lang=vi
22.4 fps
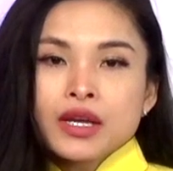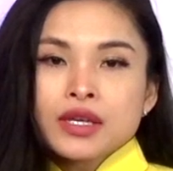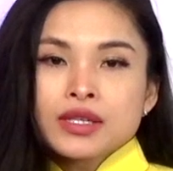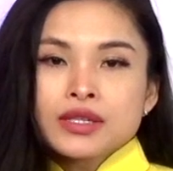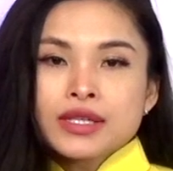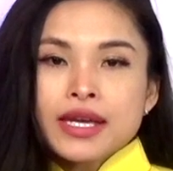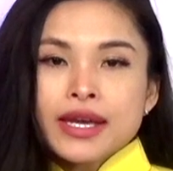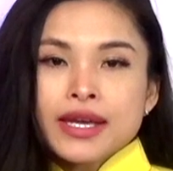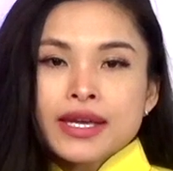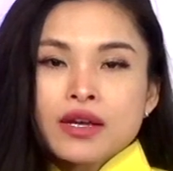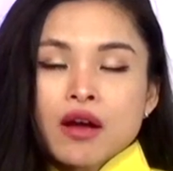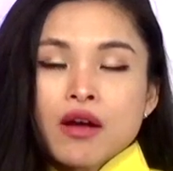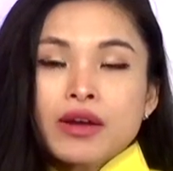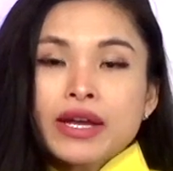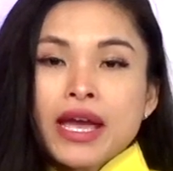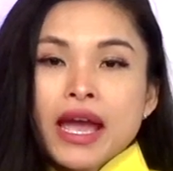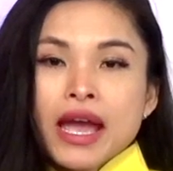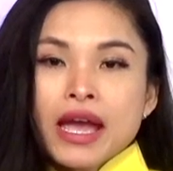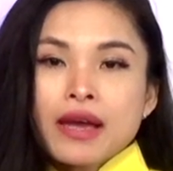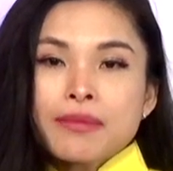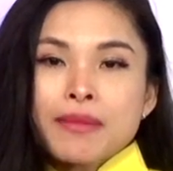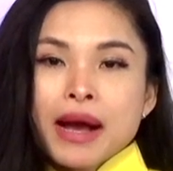Chị có
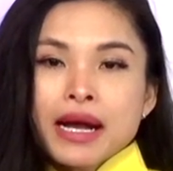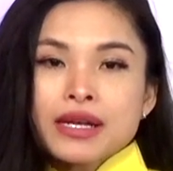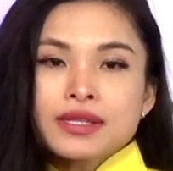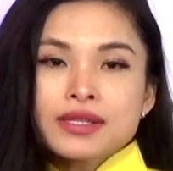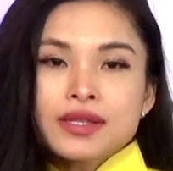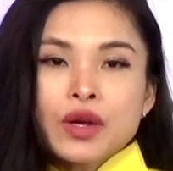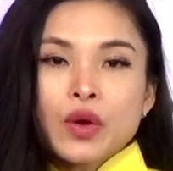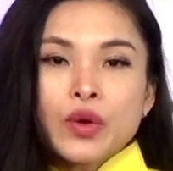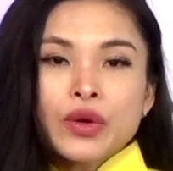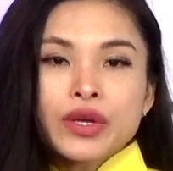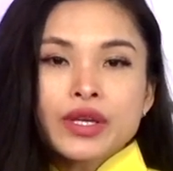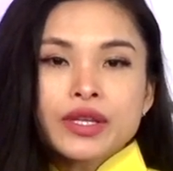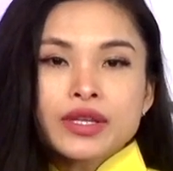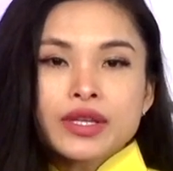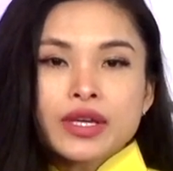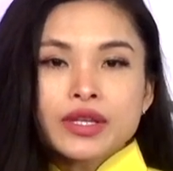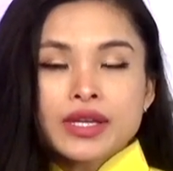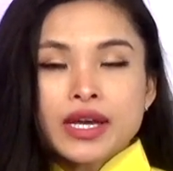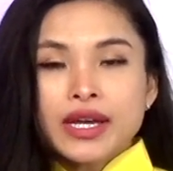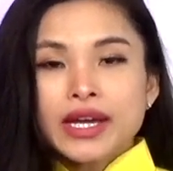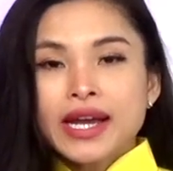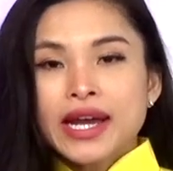nghề bán xôi
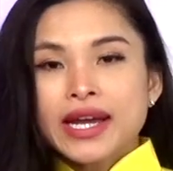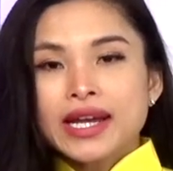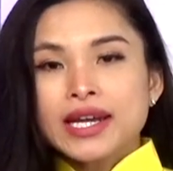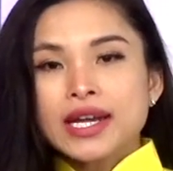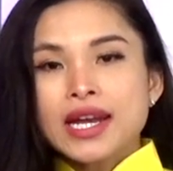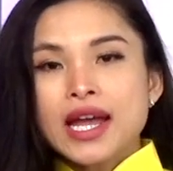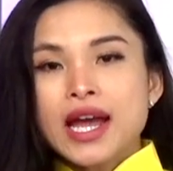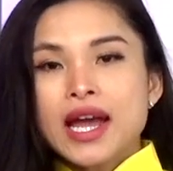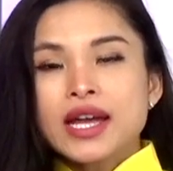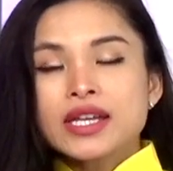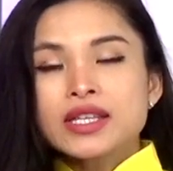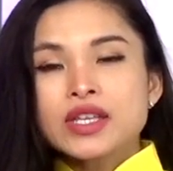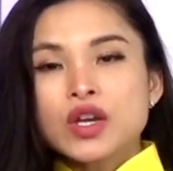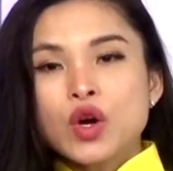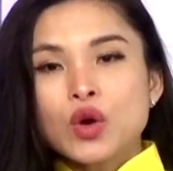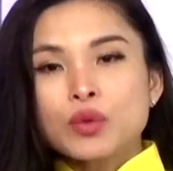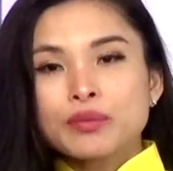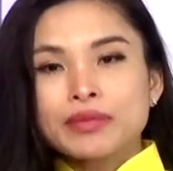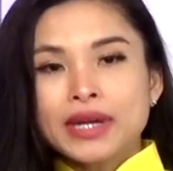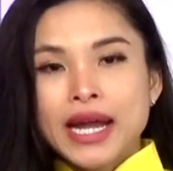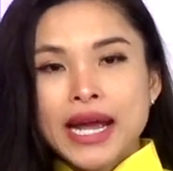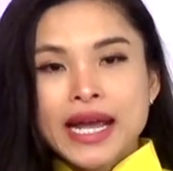nhưng những ngày lễ như
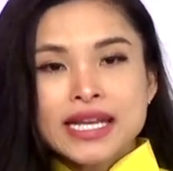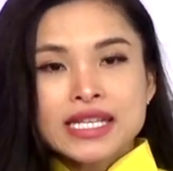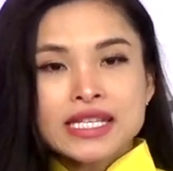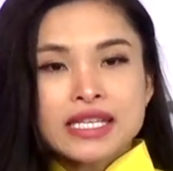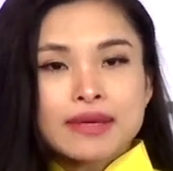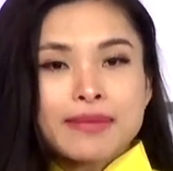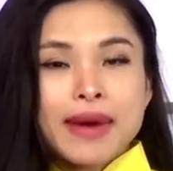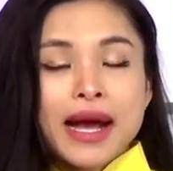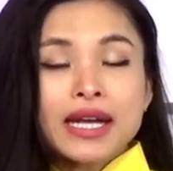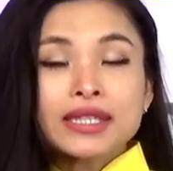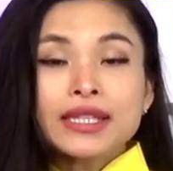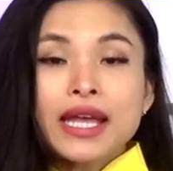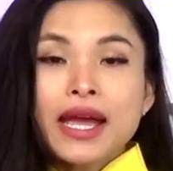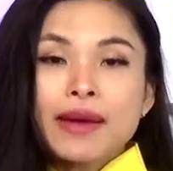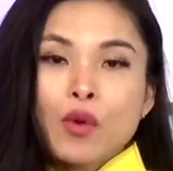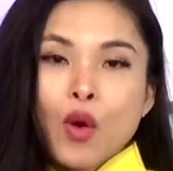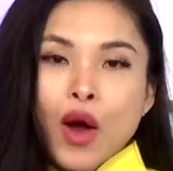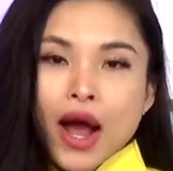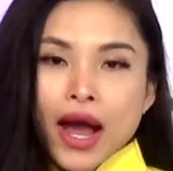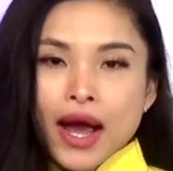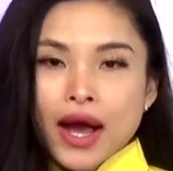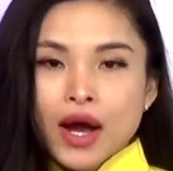hôm nay chị bán thêm
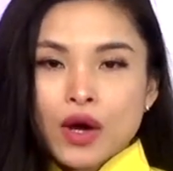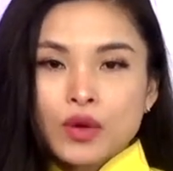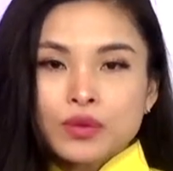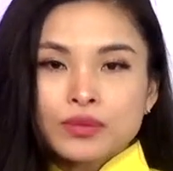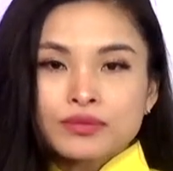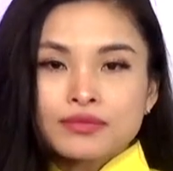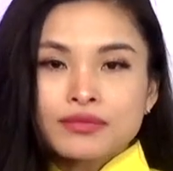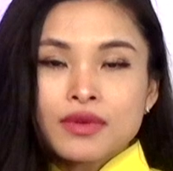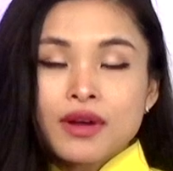hoa hồng,